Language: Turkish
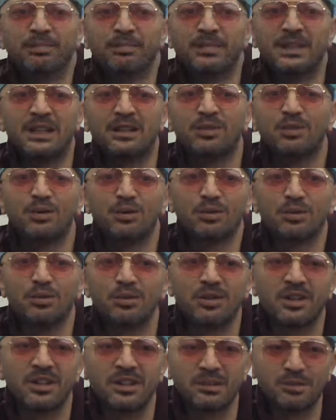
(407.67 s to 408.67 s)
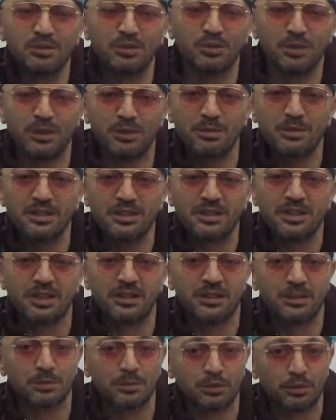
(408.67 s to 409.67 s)
Beni gördüğünde adımı söylemesi,
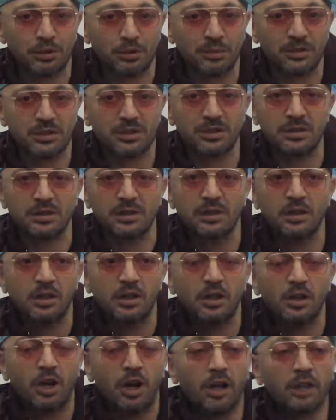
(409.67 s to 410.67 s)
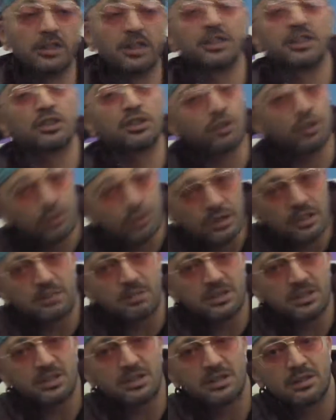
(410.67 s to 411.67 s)
hattımı sorması, hatta teşekkür
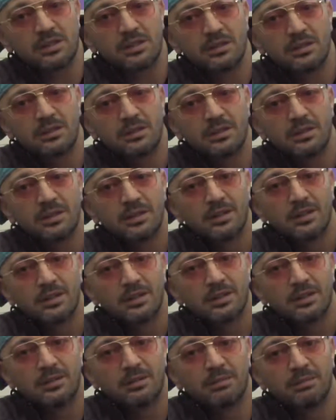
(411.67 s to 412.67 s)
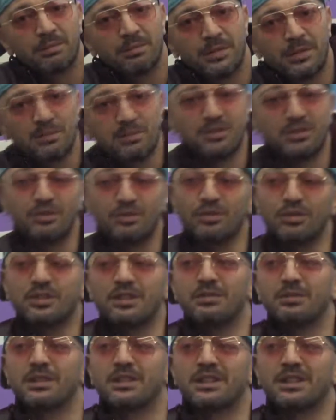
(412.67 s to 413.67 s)
etmesi benim için çok
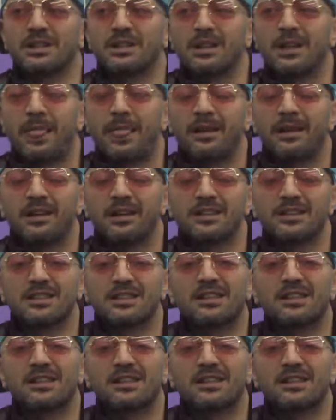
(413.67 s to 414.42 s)
kıymetli. İşte